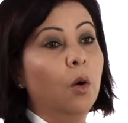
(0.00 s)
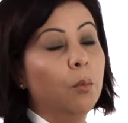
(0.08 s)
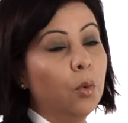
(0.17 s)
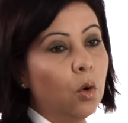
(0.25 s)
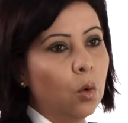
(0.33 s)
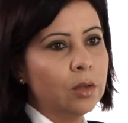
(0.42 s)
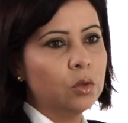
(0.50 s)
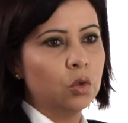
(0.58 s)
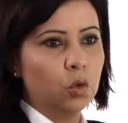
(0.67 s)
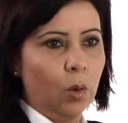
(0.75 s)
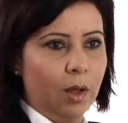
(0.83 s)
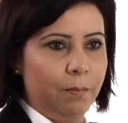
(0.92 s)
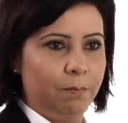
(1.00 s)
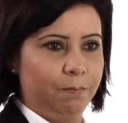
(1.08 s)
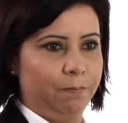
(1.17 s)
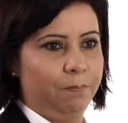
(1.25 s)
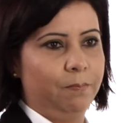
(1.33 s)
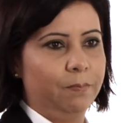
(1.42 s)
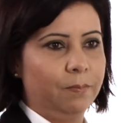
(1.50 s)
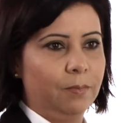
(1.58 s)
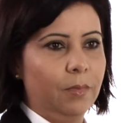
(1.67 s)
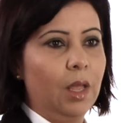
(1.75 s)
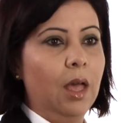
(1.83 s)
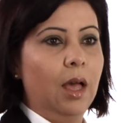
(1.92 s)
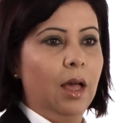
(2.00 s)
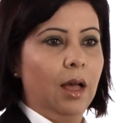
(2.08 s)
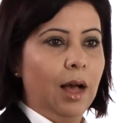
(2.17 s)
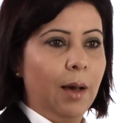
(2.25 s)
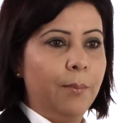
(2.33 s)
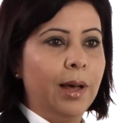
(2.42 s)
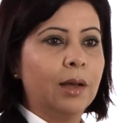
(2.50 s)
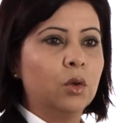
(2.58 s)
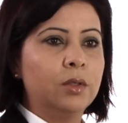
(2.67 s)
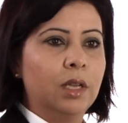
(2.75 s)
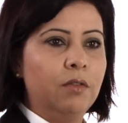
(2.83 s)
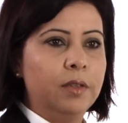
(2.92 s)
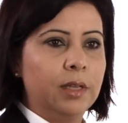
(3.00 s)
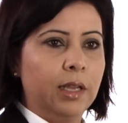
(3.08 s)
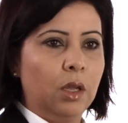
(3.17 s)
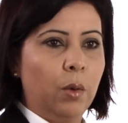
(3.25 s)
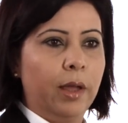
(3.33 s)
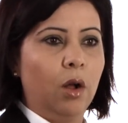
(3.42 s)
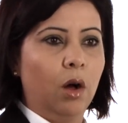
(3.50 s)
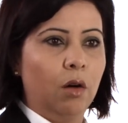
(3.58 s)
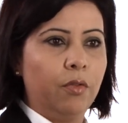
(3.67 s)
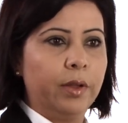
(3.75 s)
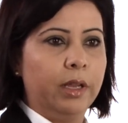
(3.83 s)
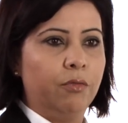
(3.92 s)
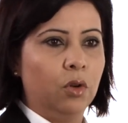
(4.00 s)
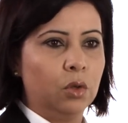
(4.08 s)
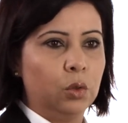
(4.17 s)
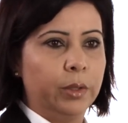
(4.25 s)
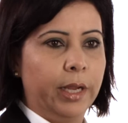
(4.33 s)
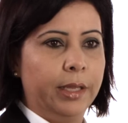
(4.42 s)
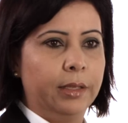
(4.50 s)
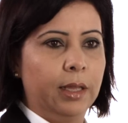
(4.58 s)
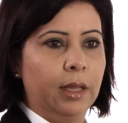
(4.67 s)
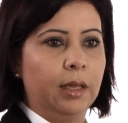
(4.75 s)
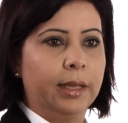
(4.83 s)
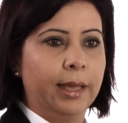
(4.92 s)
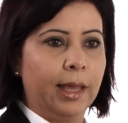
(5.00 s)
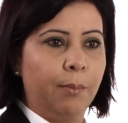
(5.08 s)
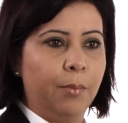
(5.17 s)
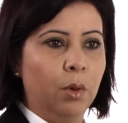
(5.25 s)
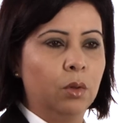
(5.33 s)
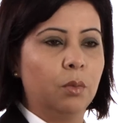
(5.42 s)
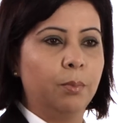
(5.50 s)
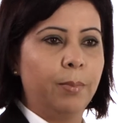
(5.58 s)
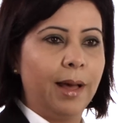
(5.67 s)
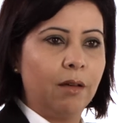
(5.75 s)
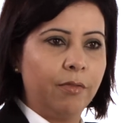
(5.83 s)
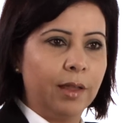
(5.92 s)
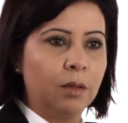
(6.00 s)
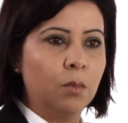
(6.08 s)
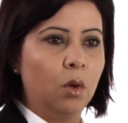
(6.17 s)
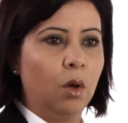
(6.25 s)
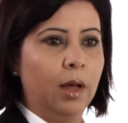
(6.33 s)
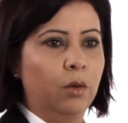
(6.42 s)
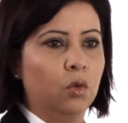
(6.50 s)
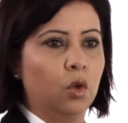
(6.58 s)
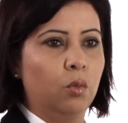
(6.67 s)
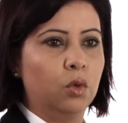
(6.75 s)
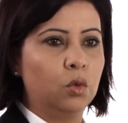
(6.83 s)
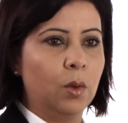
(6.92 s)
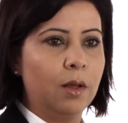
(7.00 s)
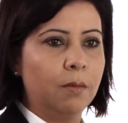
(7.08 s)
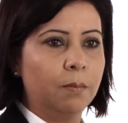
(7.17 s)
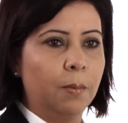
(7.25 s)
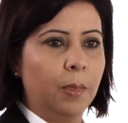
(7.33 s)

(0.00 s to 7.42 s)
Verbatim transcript: Pourquoi ce choix à part que Service Anywhere offre les fonctionnalités qui répondent parfaitement à notre besoin,